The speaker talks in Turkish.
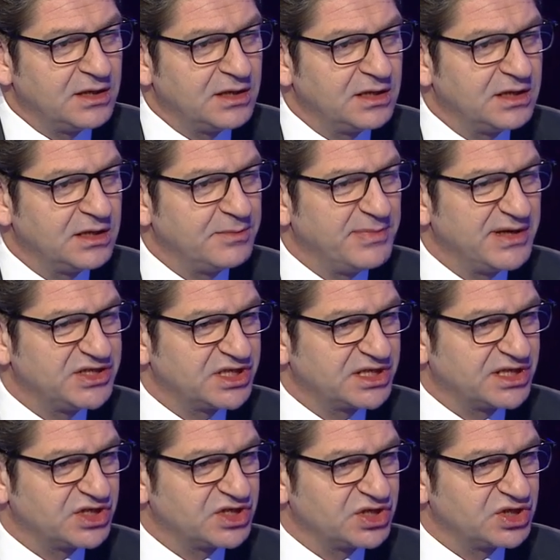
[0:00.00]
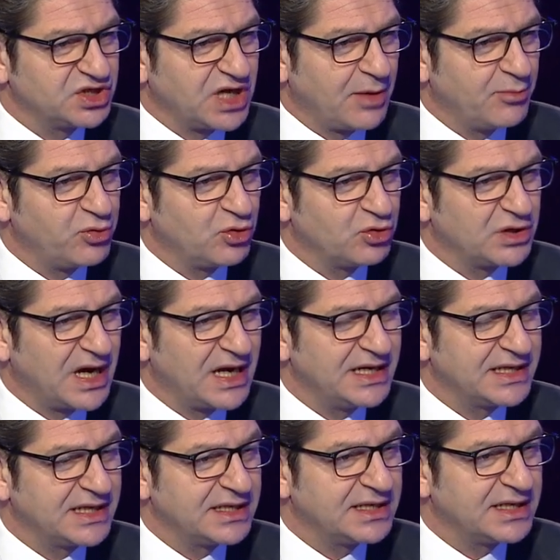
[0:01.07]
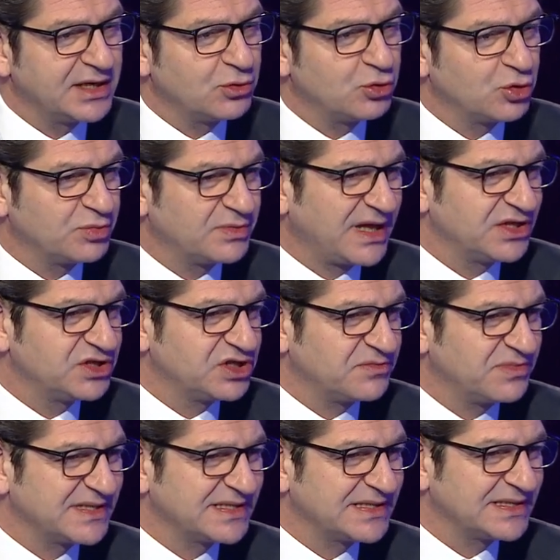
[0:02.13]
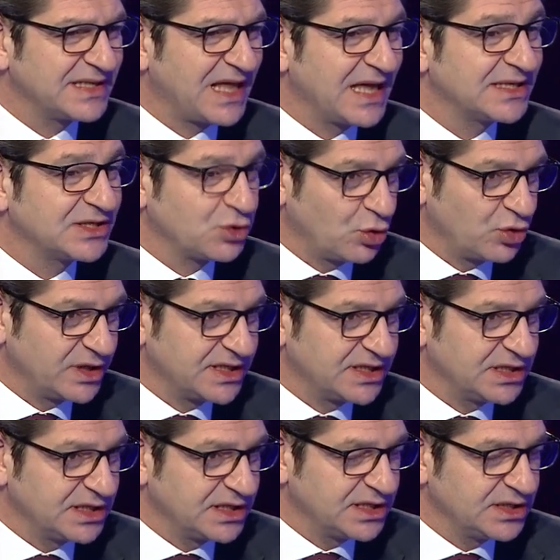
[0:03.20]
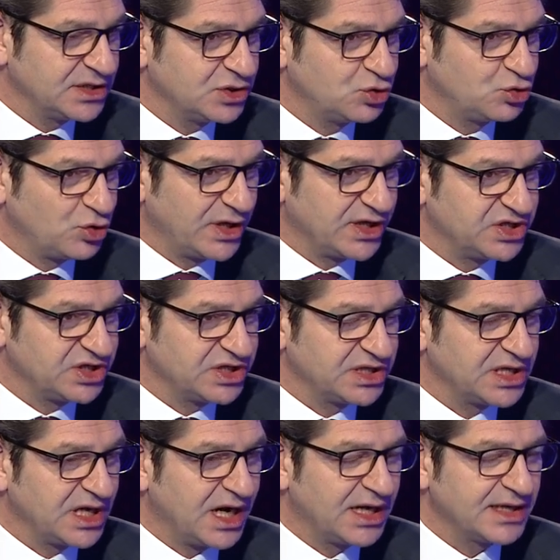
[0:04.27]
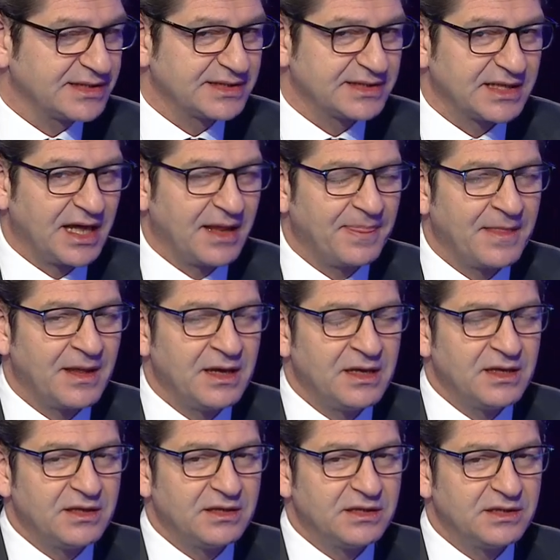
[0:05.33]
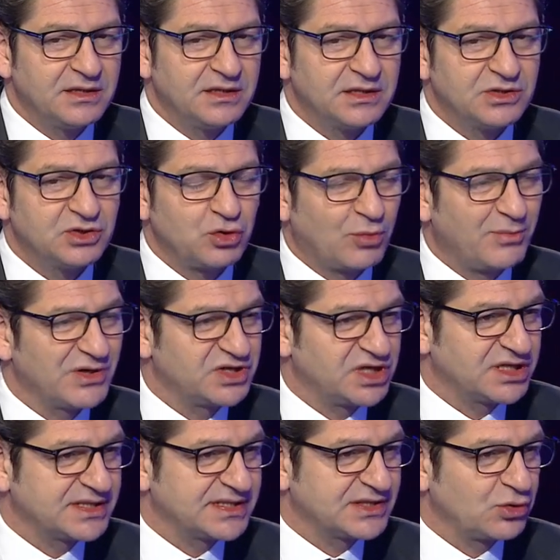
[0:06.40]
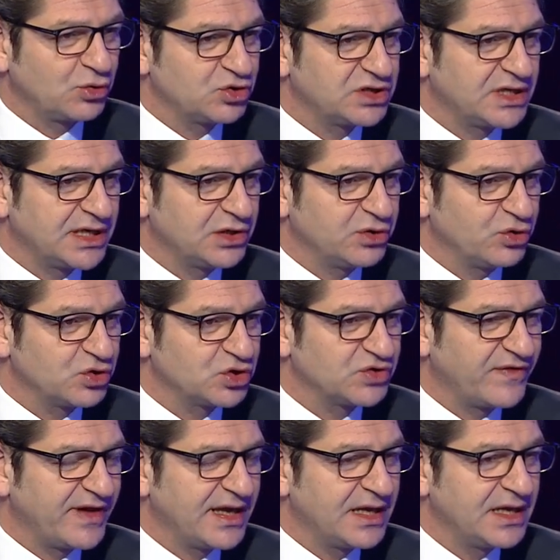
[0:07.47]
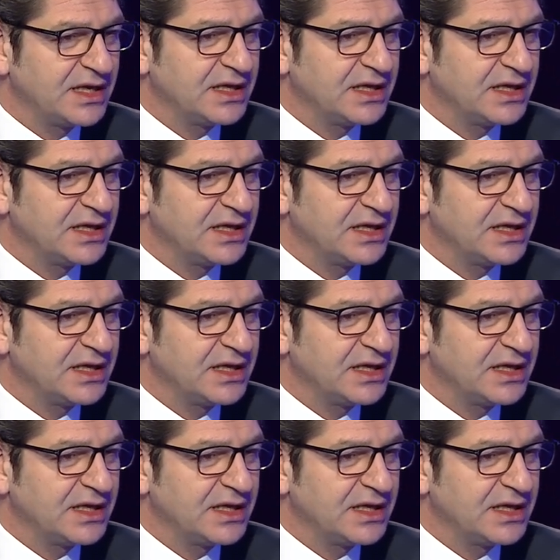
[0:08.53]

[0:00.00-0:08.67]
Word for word: e, Beşiktaş'ın Şampiyonlar Ligi'nde gruptan çıkmasından sonraki sürecin ardından e, çok başarısız sonuçlar alıyoruz ve